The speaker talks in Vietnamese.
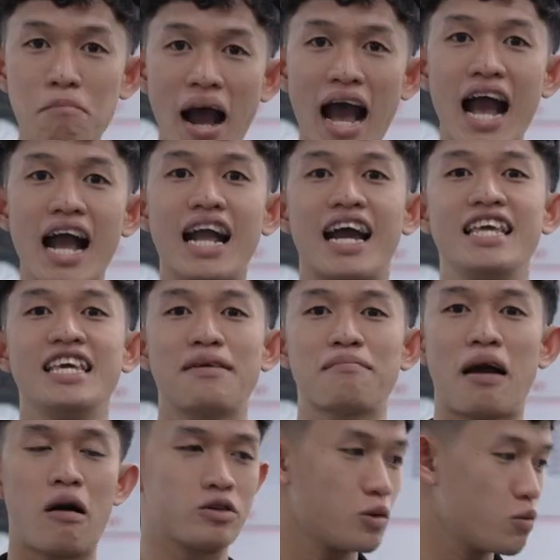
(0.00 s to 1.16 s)
Ba cái nhiệt
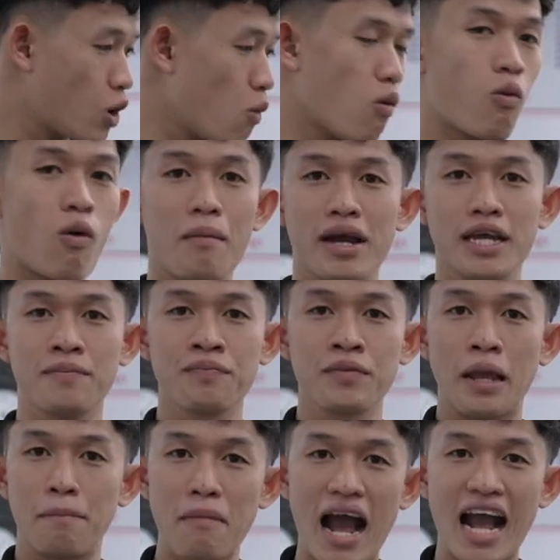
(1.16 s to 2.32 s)
màu trong cùng một quả bi
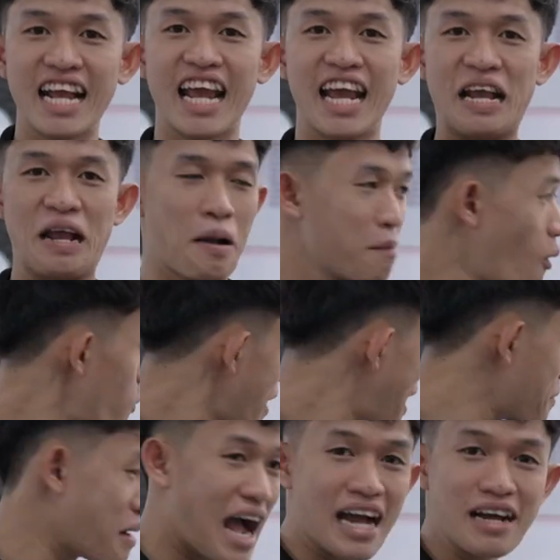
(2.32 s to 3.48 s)
3.000,
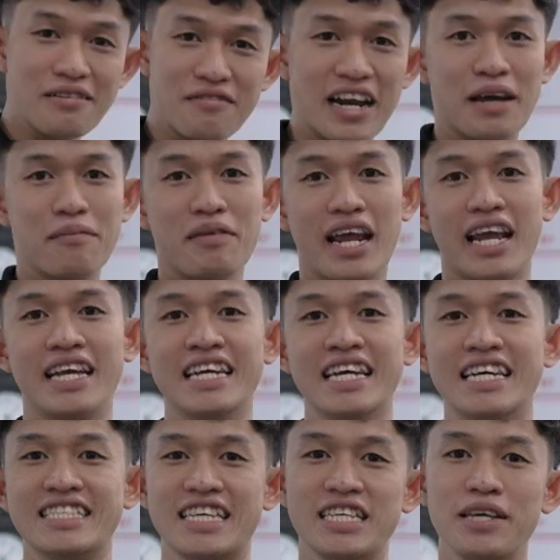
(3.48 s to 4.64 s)
4.300 và 5.500
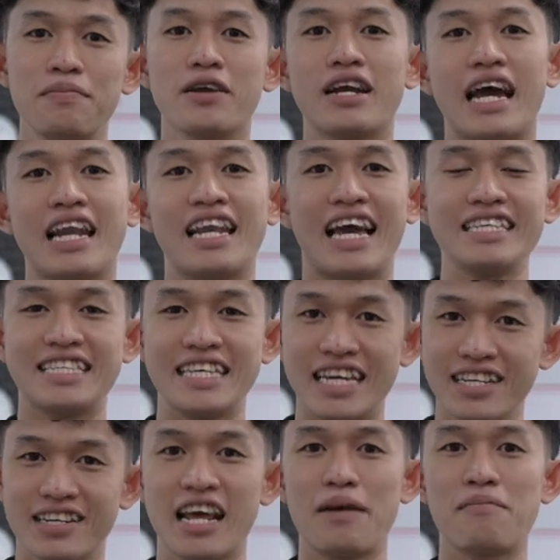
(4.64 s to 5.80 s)
sẽ giúp cho các anh lái xe
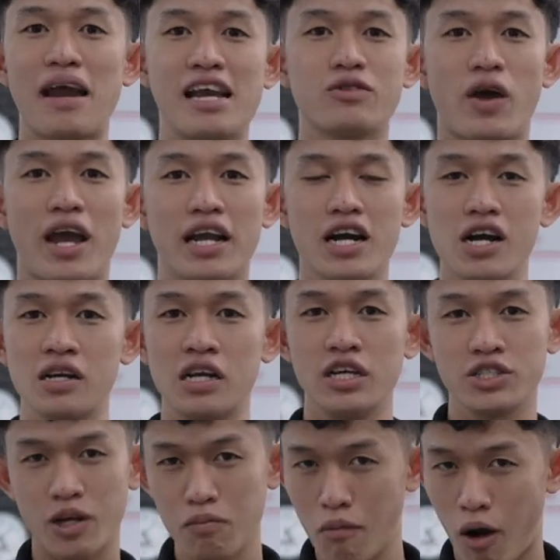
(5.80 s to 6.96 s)
đường đêm an toàn hơn
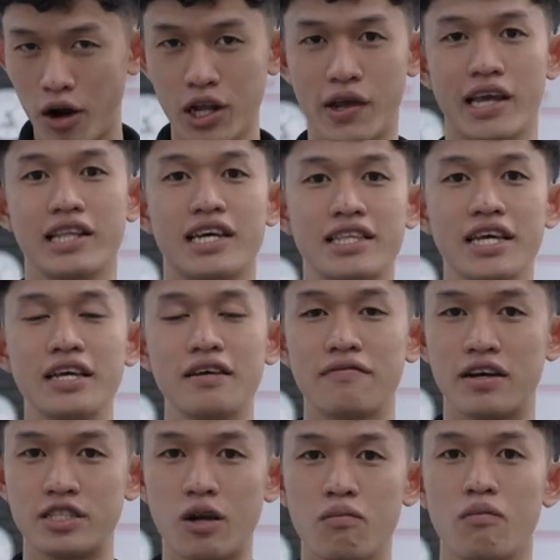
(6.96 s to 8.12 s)
trong mọi điều kiện thời tiết
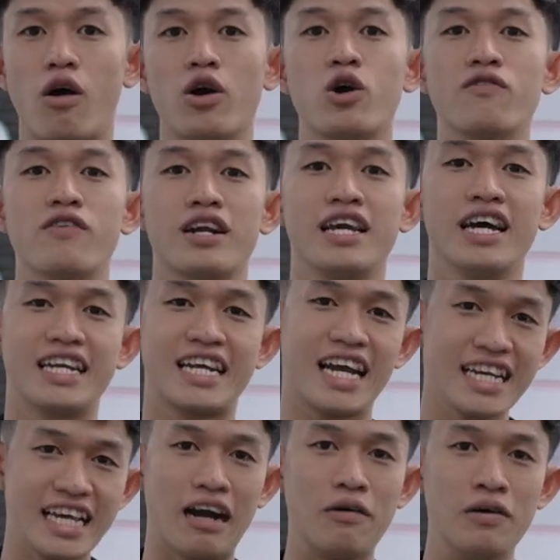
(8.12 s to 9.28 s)
và trong mọi khu vực địa hình
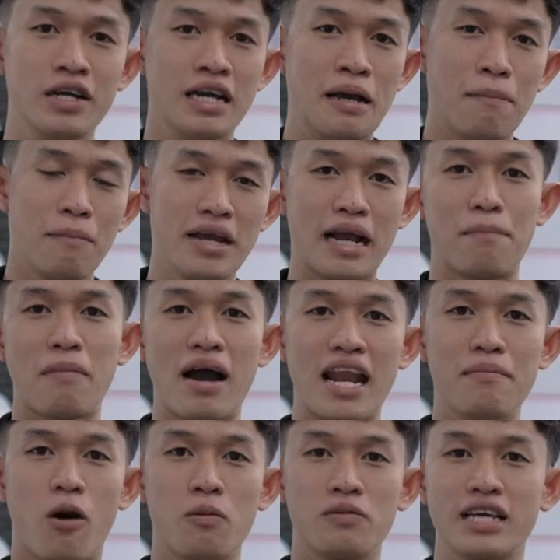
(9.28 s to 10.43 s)
khác nhau. Bi gầm
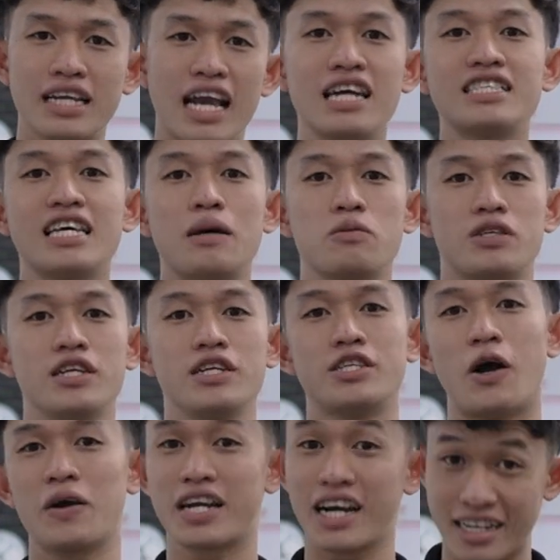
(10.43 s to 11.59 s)
301 chắc chắn sẽ là một sự lựa
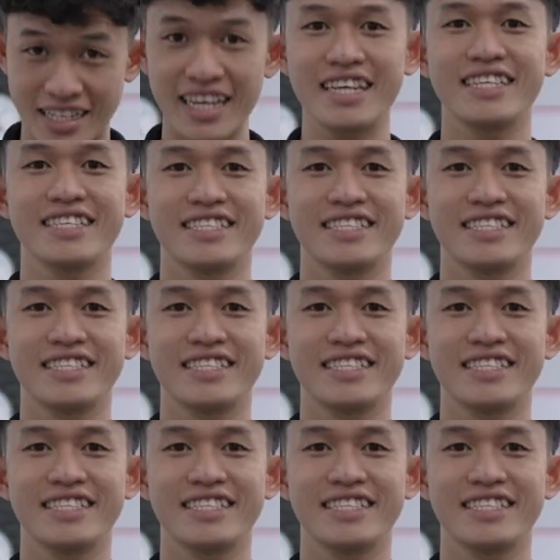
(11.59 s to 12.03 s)
chọn cần thiết.